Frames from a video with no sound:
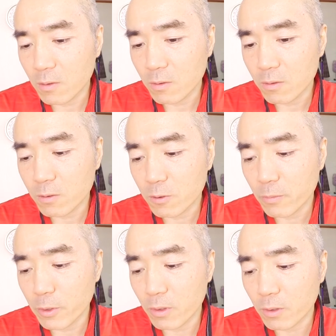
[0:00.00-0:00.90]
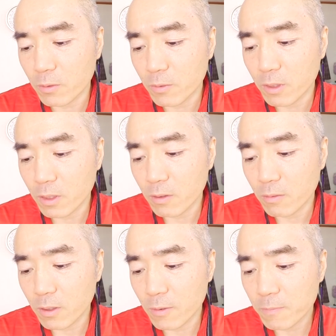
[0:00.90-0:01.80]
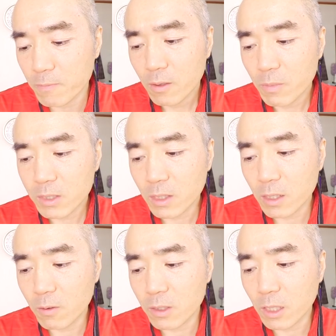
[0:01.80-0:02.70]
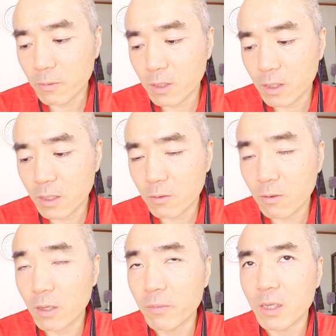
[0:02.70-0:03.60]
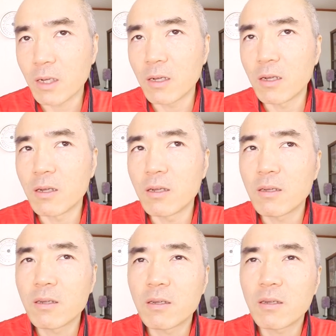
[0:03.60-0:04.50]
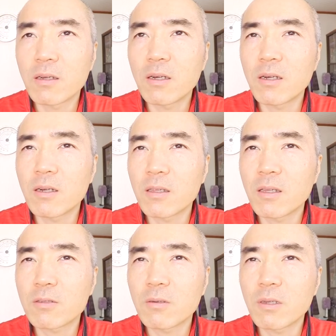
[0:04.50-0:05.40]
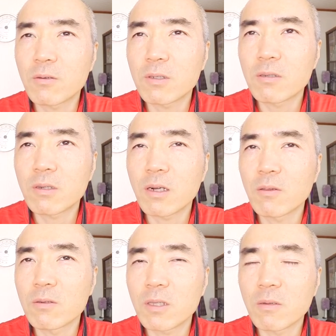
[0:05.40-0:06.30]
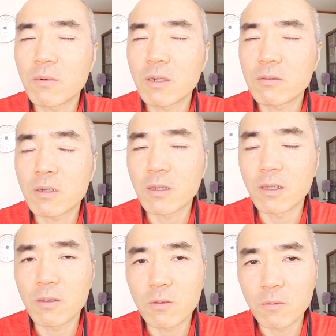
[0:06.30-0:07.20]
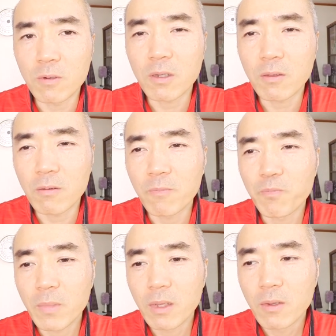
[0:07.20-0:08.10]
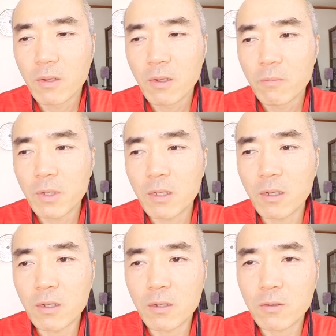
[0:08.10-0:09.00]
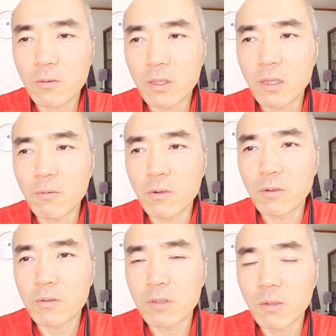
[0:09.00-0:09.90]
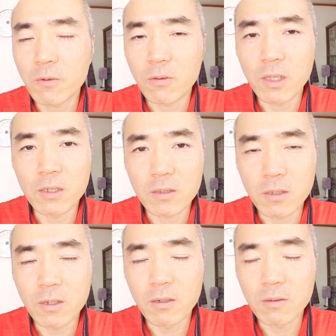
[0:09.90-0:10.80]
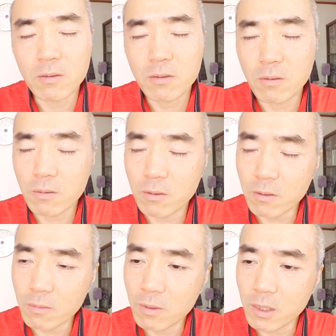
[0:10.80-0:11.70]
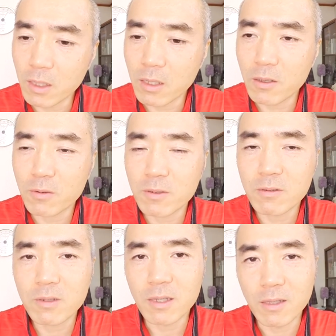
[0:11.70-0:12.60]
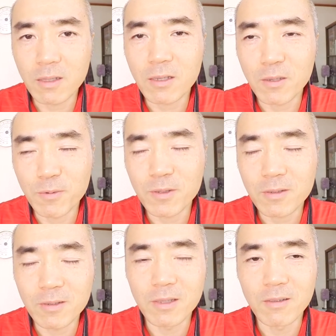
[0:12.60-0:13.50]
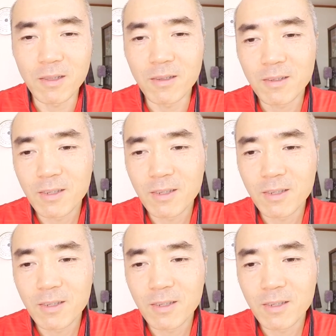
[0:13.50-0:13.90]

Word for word: の調味料だと思うんだけどな。まあ、最後に食べた柿とかみかんが多少影響してる可能性もあるかなと思うけど。まあ、それでも果物だしな。そこまで影響するかなって気もするんだよね。